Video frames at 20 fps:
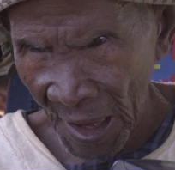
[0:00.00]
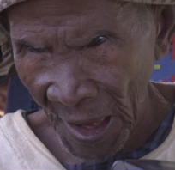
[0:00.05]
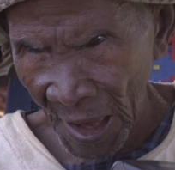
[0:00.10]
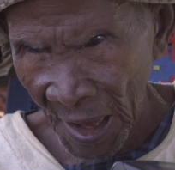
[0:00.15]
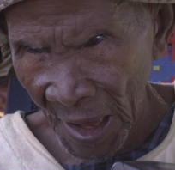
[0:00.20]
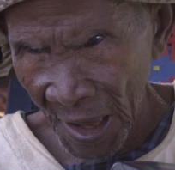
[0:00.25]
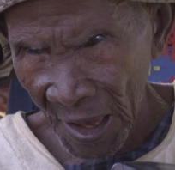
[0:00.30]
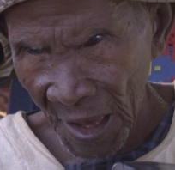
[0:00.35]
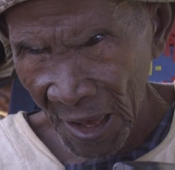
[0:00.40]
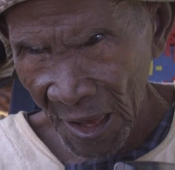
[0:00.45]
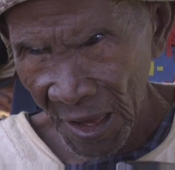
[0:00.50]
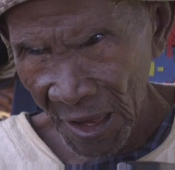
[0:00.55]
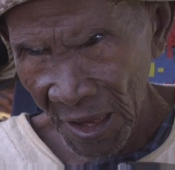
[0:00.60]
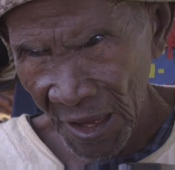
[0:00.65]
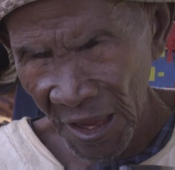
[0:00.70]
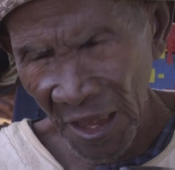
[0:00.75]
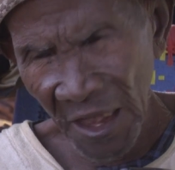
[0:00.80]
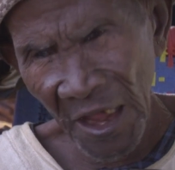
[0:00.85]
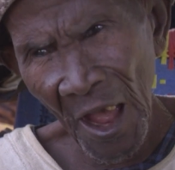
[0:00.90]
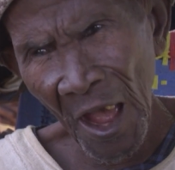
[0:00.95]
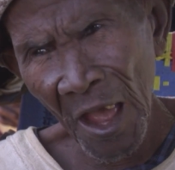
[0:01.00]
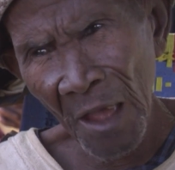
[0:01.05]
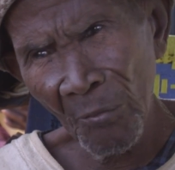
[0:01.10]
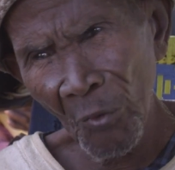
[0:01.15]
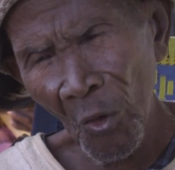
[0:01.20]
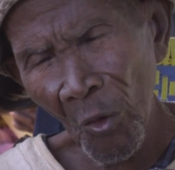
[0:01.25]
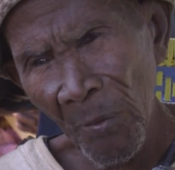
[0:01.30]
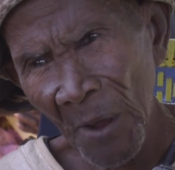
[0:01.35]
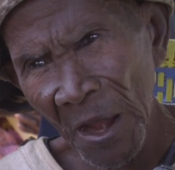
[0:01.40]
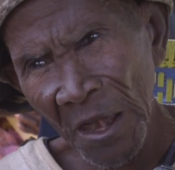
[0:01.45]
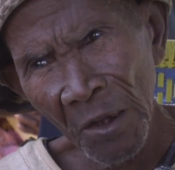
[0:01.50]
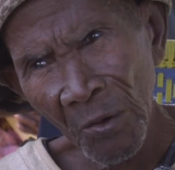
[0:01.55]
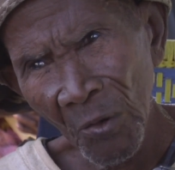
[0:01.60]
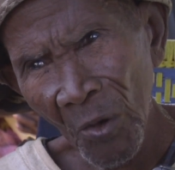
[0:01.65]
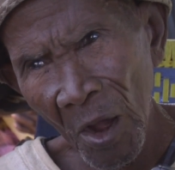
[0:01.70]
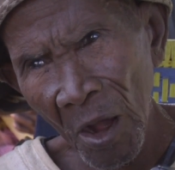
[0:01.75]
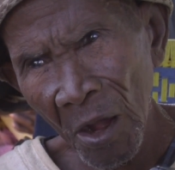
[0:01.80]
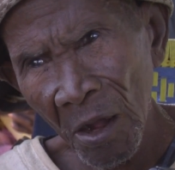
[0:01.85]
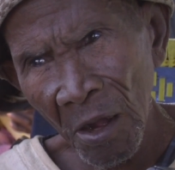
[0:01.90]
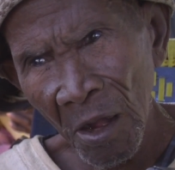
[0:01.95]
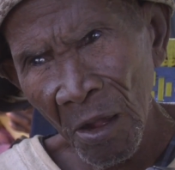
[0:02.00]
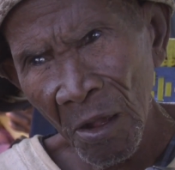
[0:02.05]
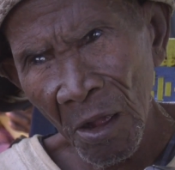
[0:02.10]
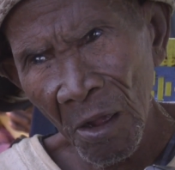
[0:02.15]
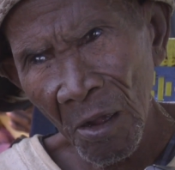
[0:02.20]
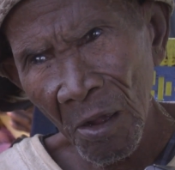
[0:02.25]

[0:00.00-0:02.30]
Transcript: Jungen gehen, aber die Probleme bleiben hier.